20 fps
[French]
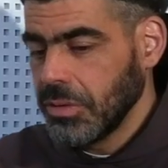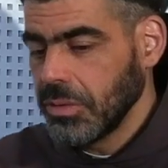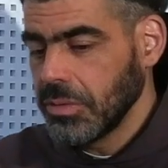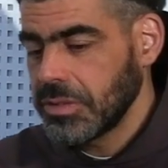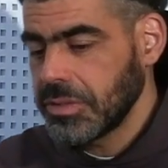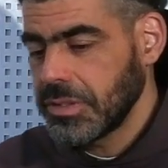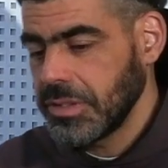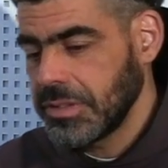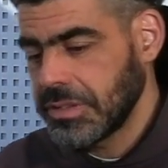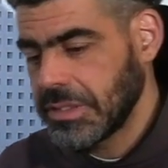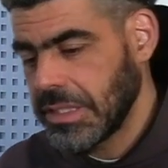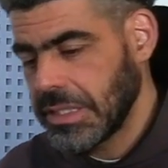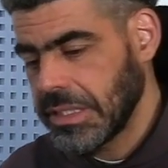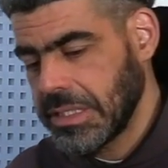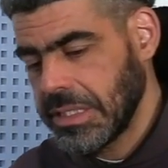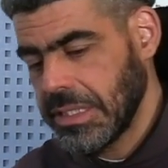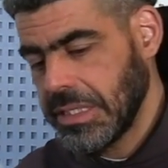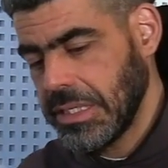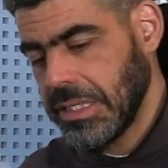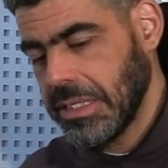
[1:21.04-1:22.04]
donc c'est ça
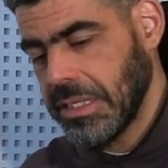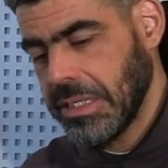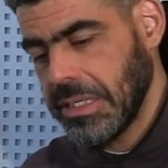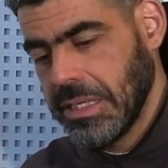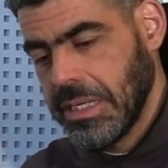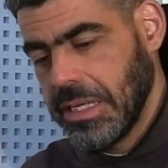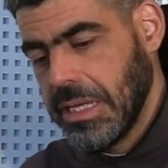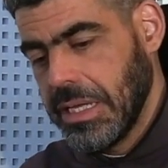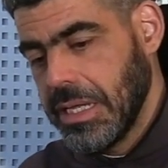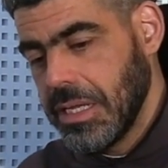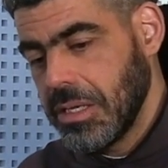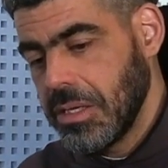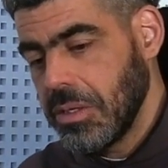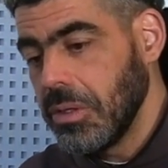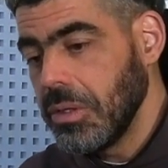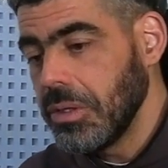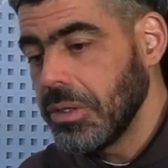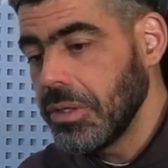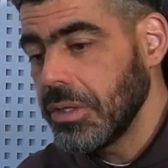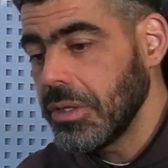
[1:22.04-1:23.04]
que
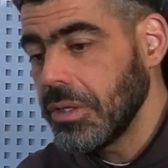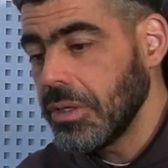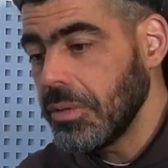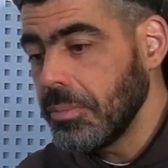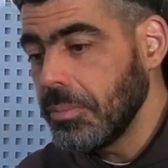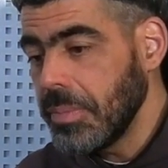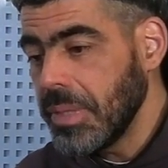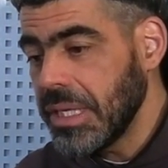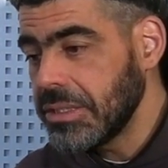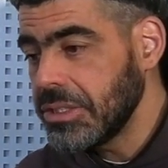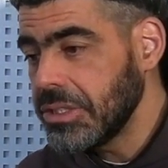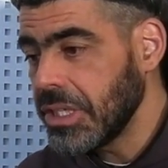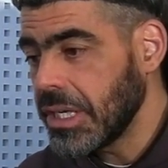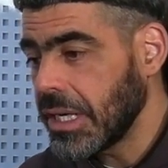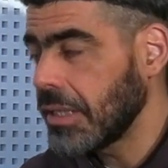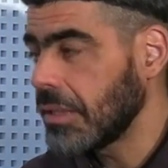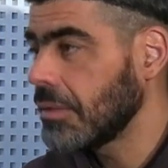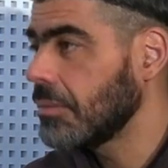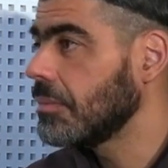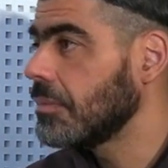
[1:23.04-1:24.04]
les
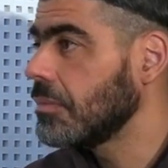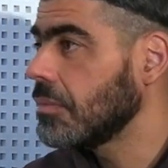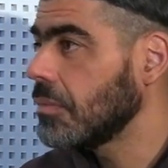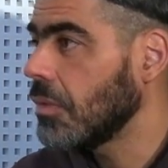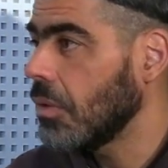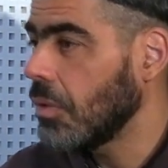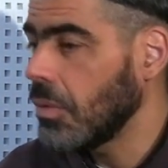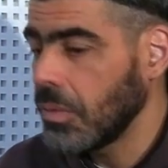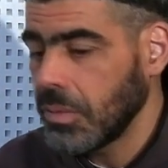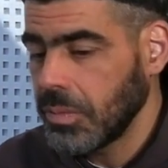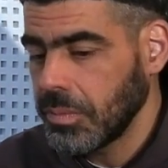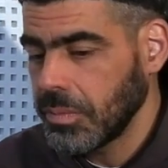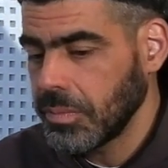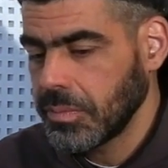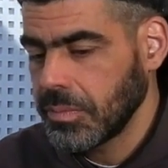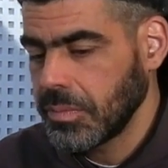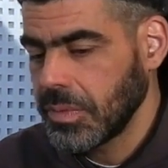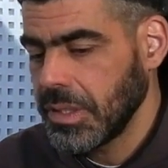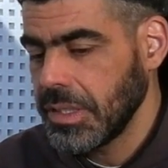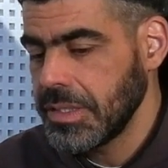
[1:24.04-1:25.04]
médias ont
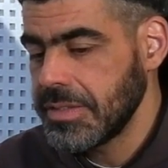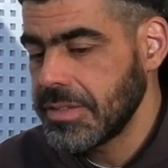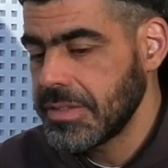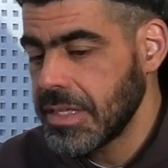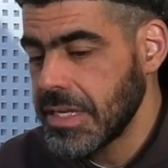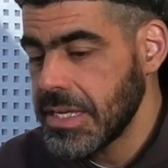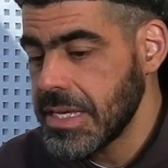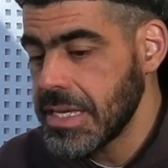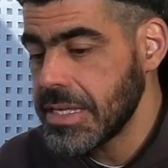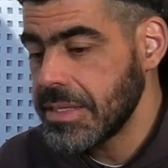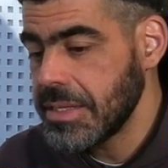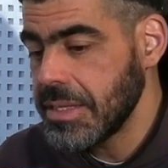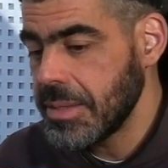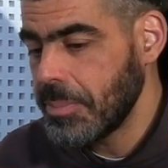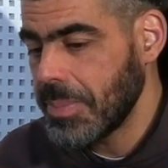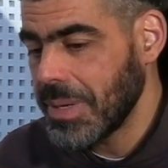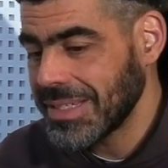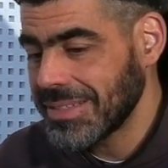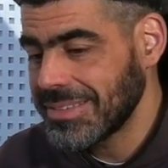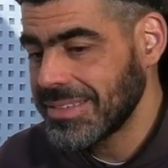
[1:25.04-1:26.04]
essayé de
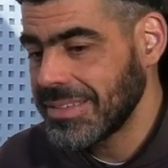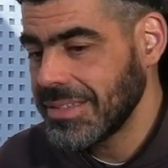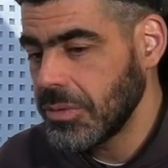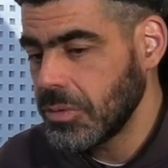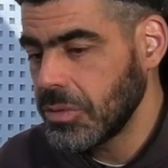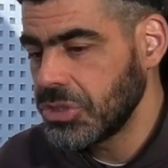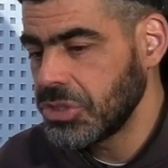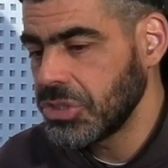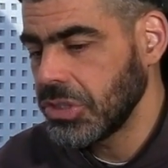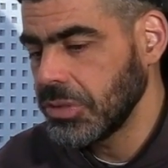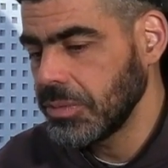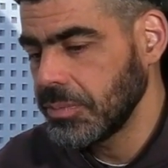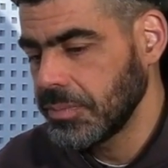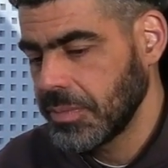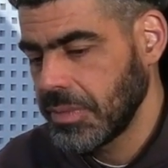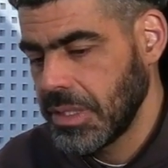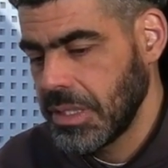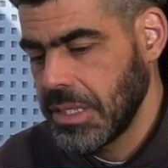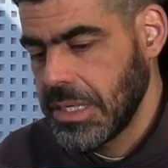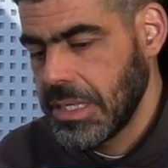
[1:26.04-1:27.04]
passer aux gens.
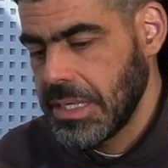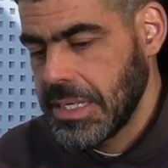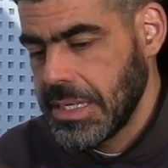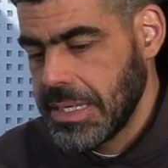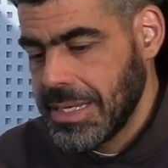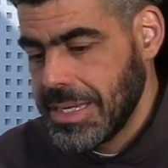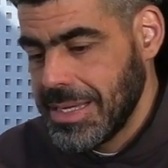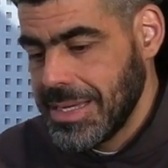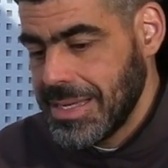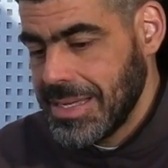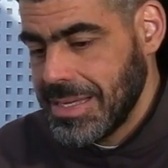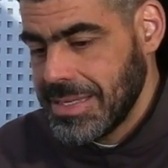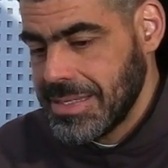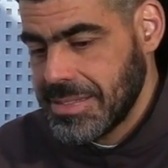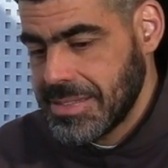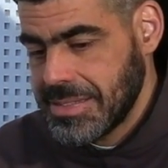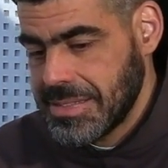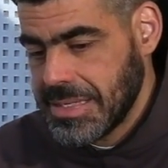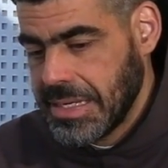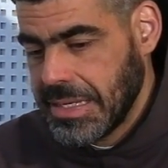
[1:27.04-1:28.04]
Et
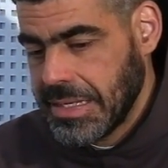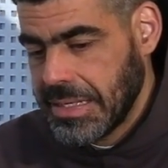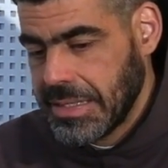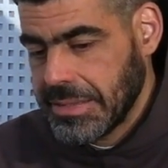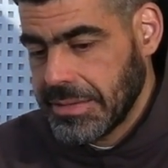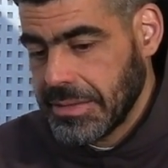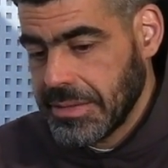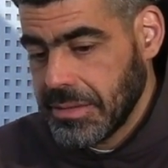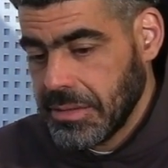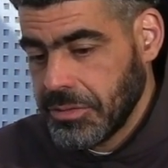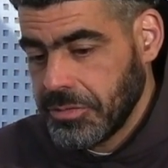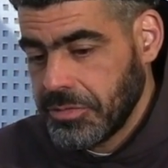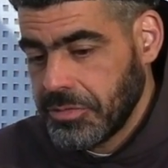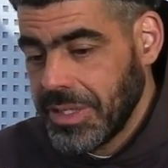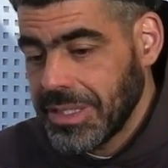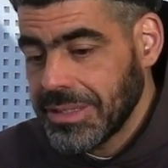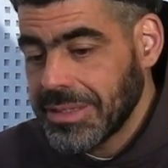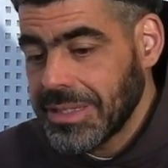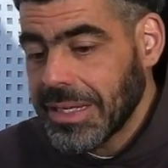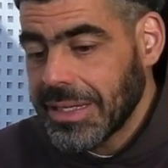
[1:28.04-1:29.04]
ça, en
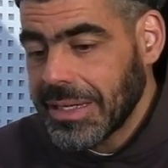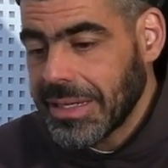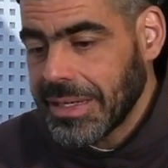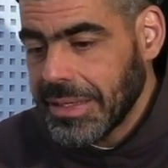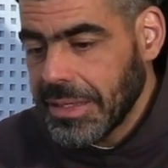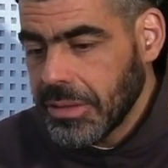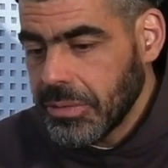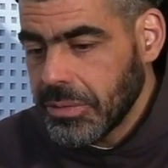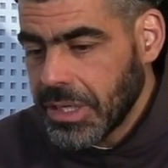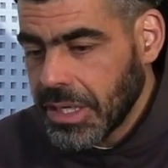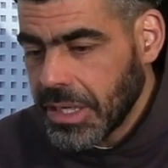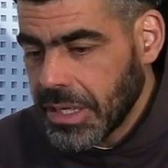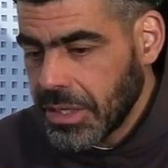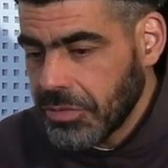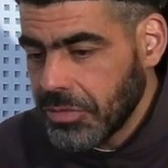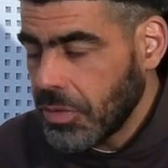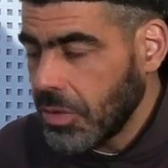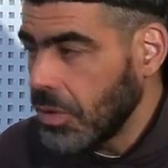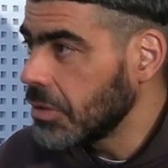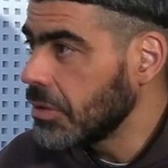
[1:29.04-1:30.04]
fait, a créé une
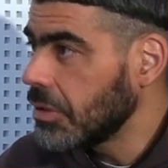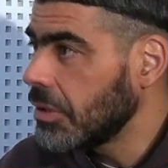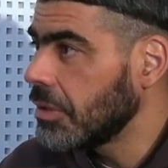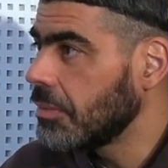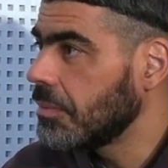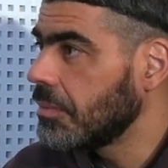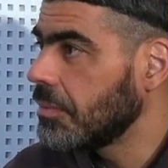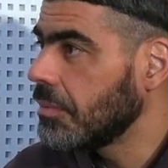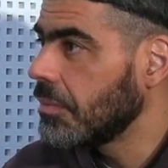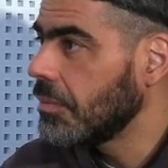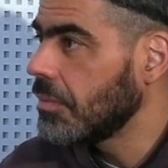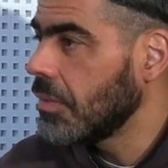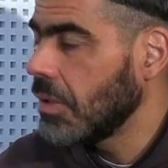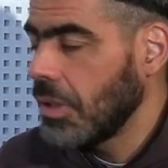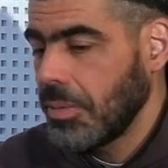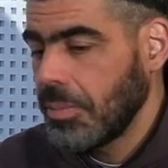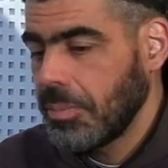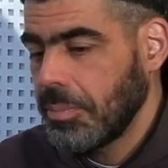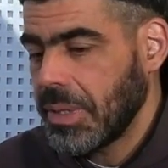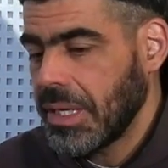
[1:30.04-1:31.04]
révolte
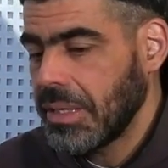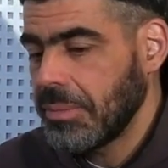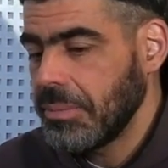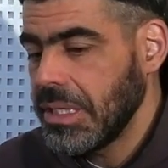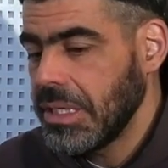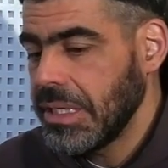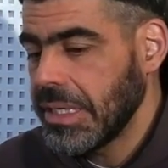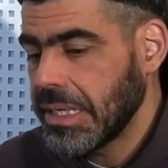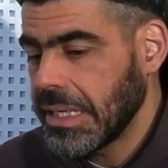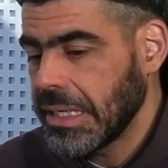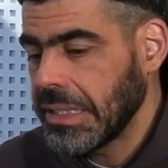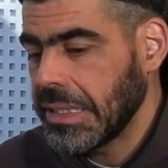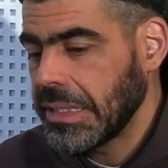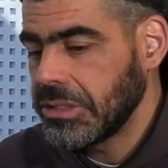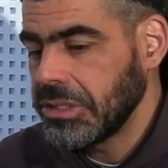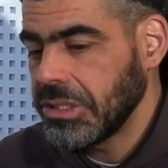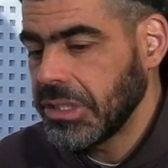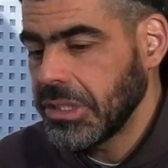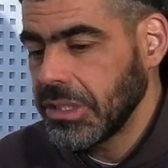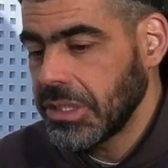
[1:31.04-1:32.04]
parmi les
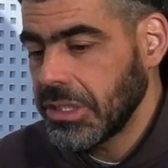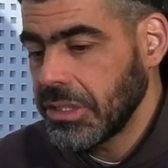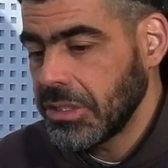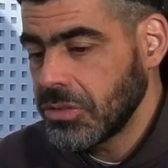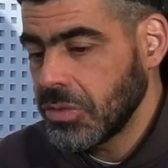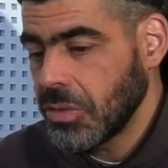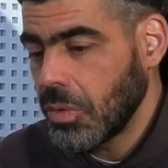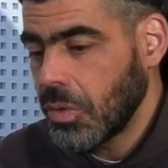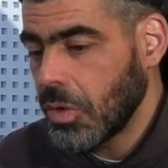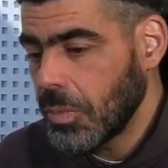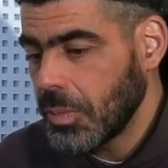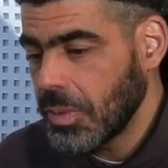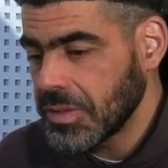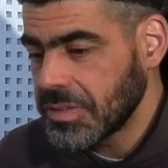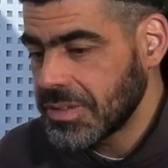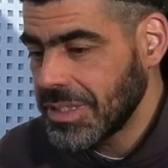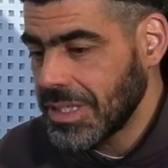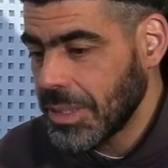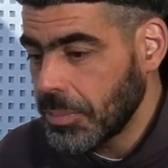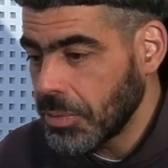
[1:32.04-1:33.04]
Canadiens qui ont
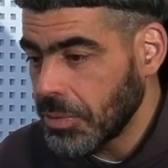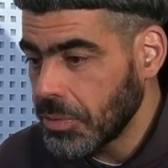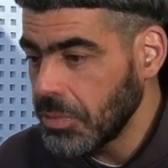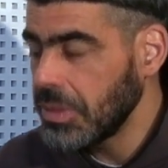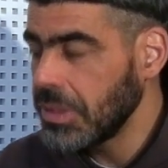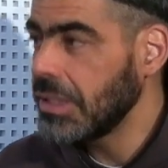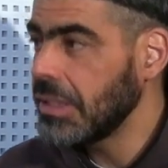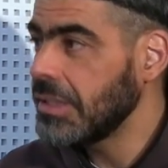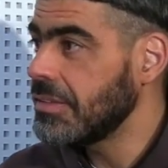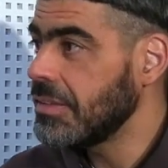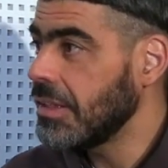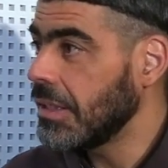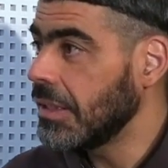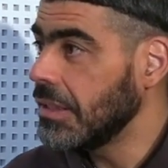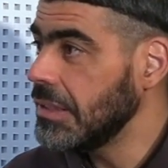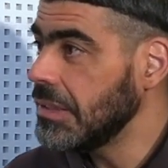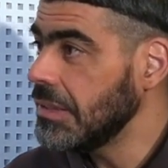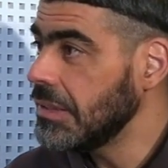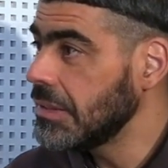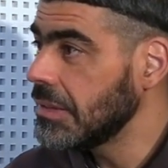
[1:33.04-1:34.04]
commencé à brûler les
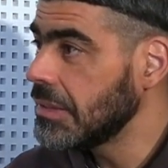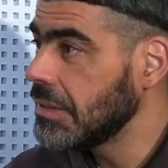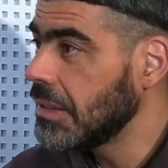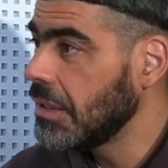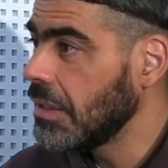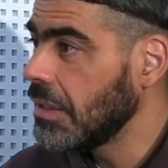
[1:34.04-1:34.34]
églises.